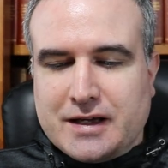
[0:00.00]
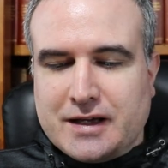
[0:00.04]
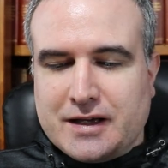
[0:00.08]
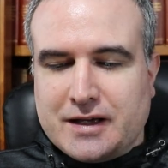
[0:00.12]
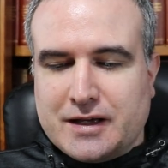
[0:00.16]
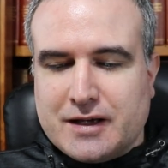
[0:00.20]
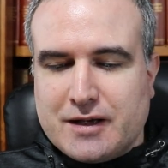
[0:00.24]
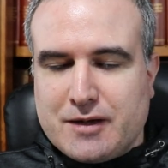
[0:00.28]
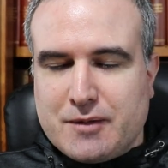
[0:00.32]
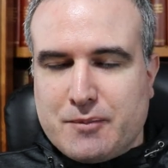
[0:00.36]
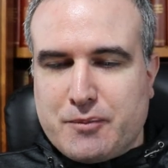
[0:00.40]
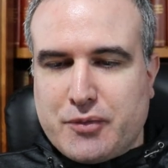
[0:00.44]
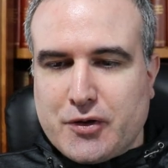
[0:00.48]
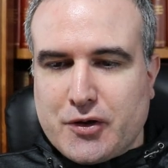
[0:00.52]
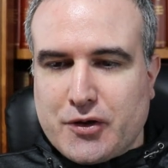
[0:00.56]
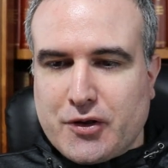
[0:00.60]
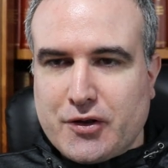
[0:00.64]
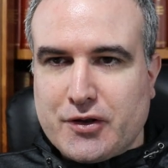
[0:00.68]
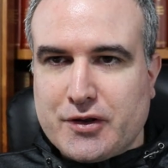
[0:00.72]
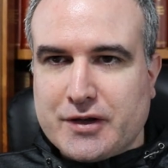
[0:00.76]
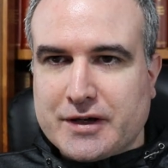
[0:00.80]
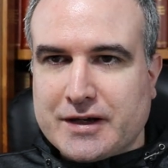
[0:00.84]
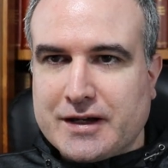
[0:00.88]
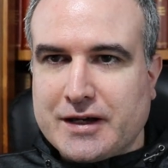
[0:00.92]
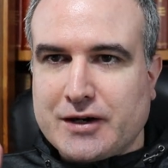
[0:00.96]
Eh,
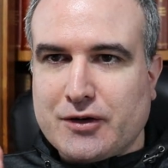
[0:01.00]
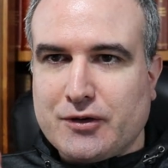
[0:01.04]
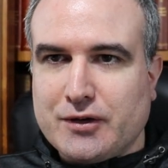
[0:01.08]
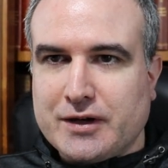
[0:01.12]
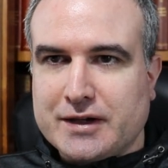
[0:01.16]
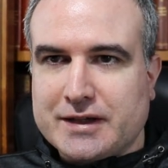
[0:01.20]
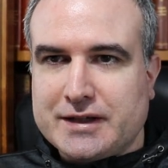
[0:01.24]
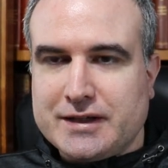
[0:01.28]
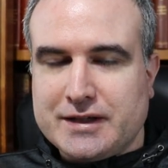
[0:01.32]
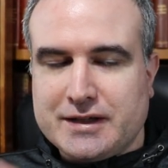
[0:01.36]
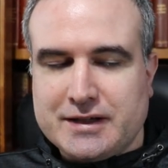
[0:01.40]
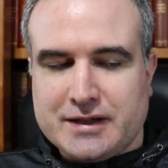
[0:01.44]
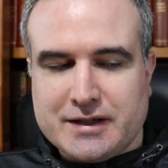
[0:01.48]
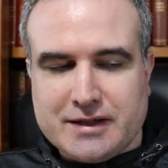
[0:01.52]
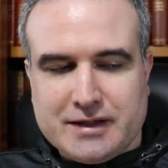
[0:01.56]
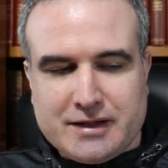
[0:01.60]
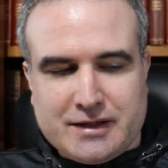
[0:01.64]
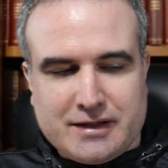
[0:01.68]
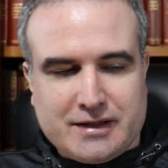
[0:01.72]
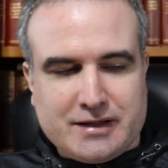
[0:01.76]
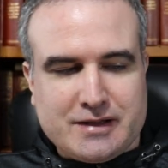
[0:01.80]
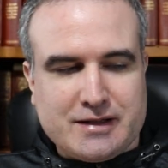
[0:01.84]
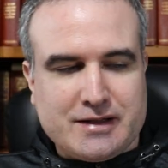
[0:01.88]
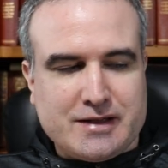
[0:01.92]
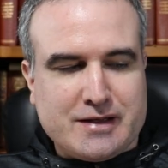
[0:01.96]
puedo dejarlo aquí.
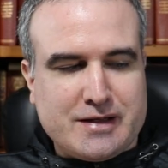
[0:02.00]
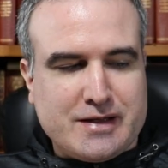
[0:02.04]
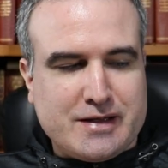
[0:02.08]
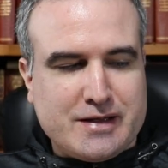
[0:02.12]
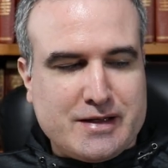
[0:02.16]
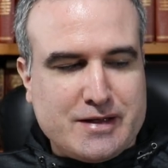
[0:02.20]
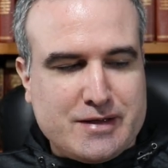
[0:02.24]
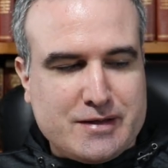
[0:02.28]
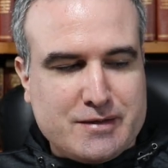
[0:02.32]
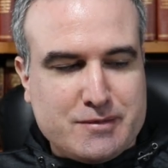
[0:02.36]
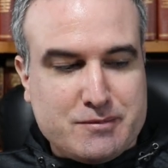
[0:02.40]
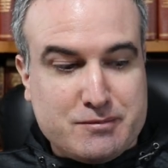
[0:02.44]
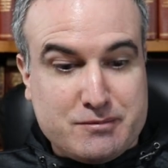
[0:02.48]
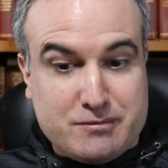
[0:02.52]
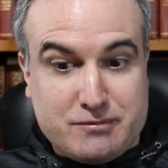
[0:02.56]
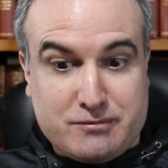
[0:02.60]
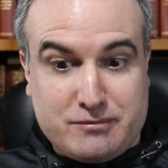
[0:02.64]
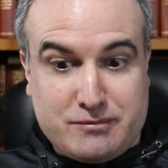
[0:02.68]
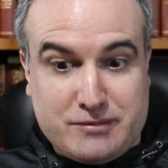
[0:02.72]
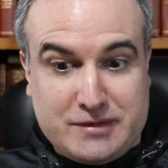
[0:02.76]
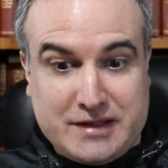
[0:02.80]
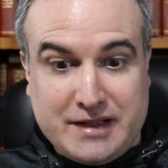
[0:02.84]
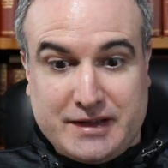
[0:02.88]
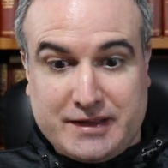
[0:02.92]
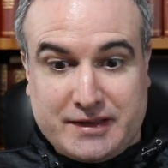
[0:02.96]
Eh,
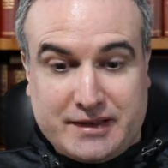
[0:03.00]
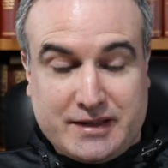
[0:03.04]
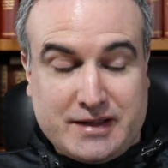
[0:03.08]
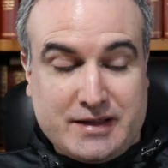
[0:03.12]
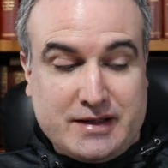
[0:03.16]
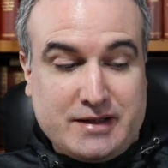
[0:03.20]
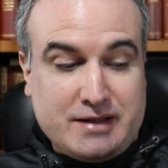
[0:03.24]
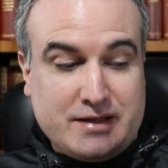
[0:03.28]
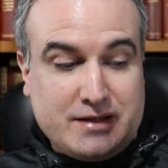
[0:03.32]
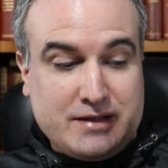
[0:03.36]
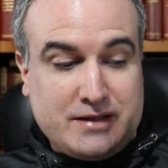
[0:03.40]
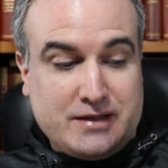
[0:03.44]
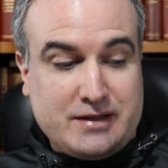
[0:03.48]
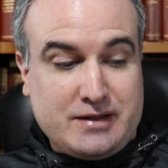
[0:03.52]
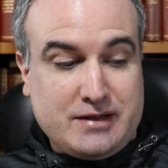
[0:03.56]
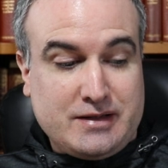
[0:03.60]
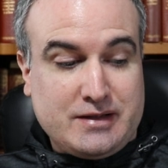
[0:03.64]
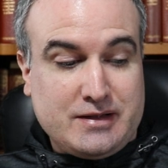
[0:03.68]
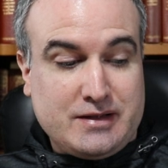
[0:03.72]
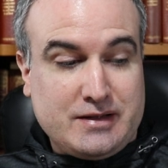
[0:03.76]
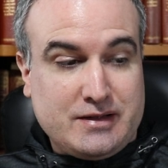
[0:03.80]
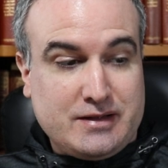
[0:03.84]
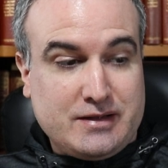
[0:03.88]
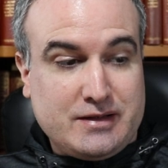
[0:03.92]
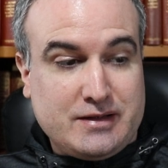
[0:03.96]
dice
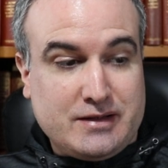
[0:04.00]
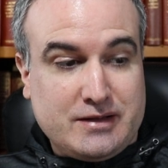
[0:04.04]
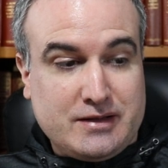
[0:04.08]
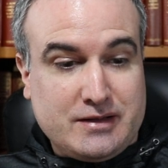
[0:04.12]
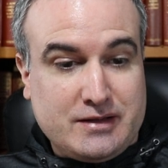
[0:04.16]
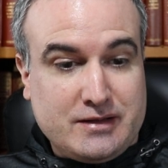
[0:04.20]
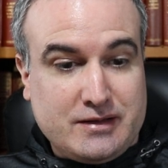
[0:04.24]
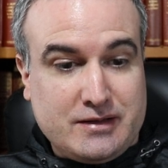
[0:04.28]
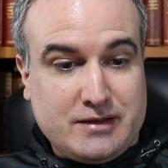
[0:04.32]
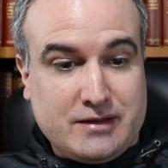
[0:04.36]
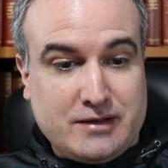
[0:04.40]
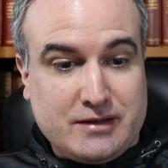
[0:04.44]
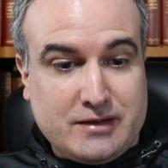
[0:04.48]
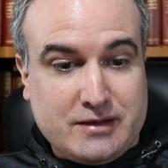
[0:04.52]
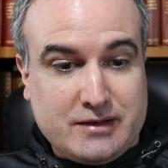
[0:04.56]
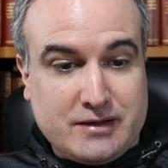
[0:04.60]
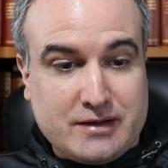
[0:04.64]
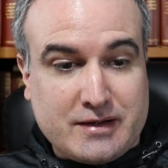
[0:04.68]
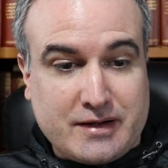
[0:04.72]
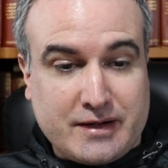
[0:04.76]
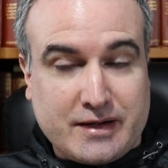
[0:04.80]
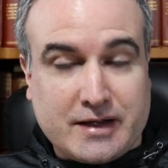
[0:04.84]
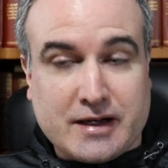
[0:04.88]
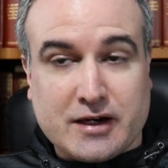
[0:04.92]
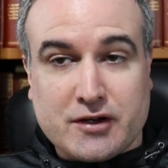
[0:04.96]

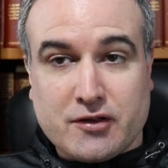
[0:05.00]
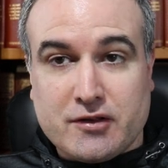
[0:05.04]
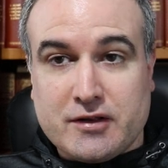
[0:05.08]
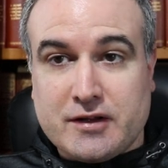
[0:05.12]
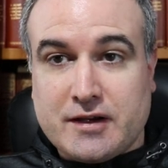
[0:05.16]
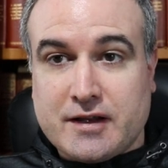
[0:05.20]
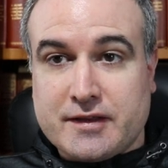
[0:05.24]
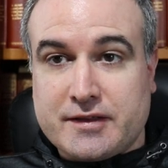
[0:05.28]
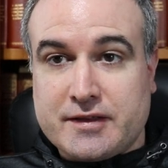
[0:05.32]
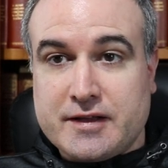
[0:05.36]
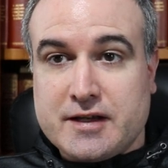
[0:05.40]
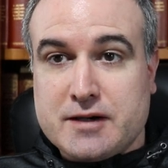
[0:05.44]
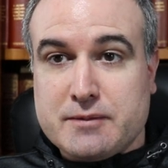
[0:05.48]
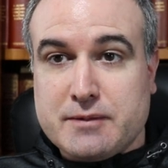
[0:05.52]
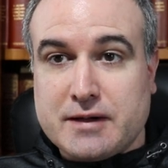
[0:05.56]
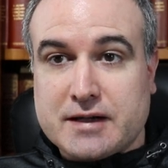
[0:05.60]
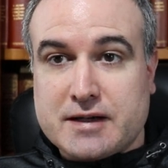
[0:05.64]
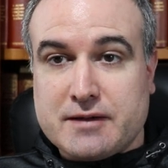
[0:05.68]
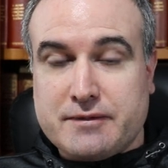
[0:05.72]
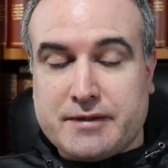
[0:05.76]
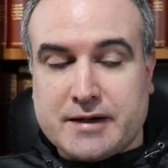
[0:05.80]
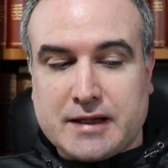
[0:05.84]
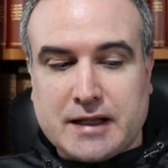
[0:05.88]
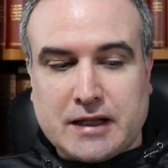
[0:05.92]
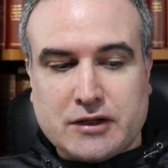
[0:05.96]
Ricardo de la Cierva
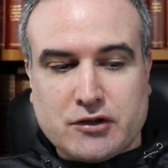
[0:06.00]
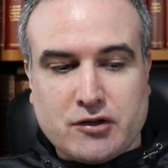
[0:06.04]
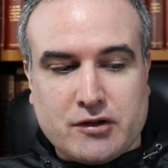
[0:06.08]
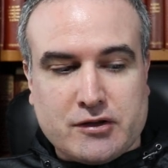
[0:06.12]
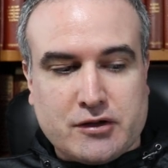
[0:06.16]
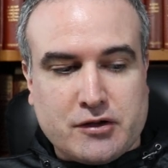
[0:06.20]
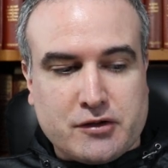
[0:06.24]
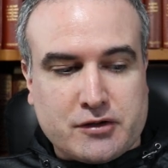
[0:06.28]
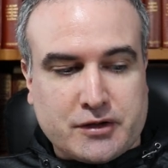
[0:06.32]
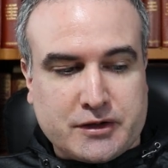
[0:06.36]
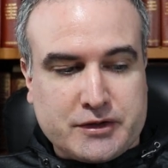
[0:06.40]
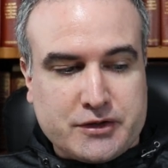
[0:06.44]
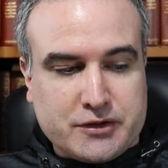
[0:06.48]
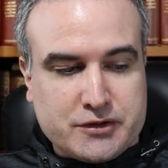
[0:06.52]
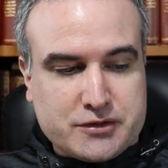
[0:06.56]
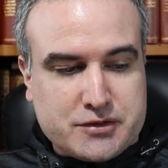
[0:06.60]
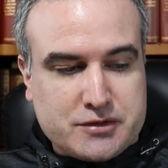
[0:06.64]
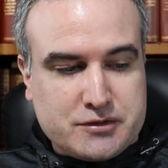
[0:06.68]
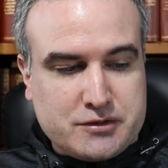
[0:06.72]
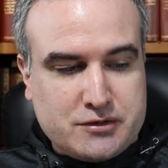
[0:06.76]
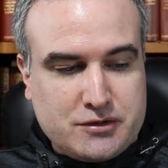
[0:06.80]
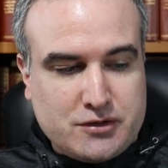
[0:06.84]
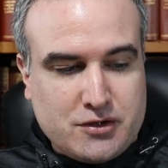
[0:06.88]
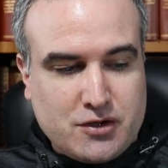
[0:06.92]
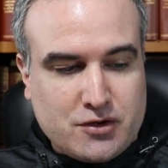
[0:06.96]
que Fernando de los
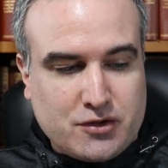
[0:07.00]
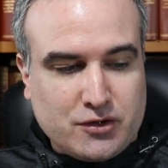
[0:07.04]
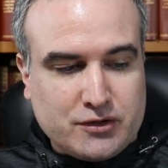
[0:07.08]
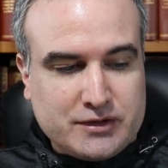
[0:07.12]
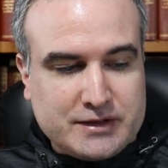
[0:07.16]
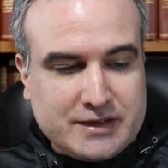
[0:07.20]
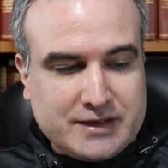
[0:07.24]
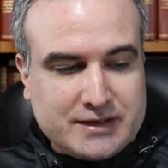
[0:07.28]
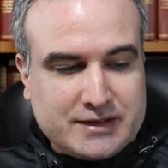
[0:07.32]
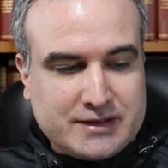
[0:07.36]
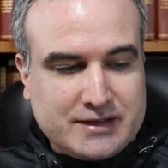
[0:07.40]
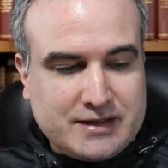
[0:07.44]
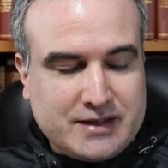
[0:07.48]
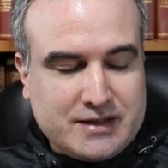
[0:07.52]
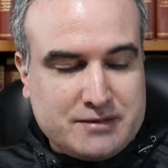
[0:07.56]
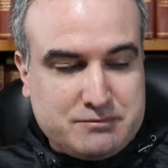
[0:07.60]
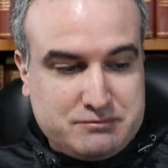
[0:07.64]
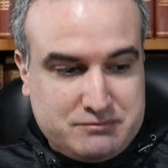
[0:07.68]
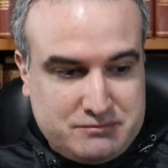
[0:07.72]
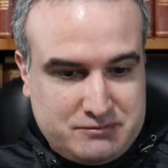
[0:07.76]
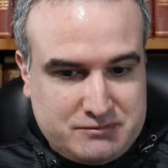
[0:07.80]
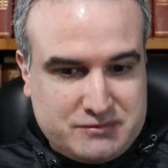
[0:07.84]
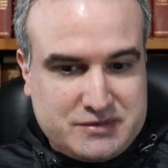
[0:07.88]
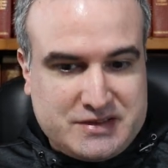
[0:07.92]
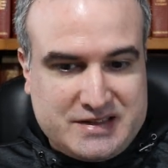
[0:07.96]
Ríos no contesta.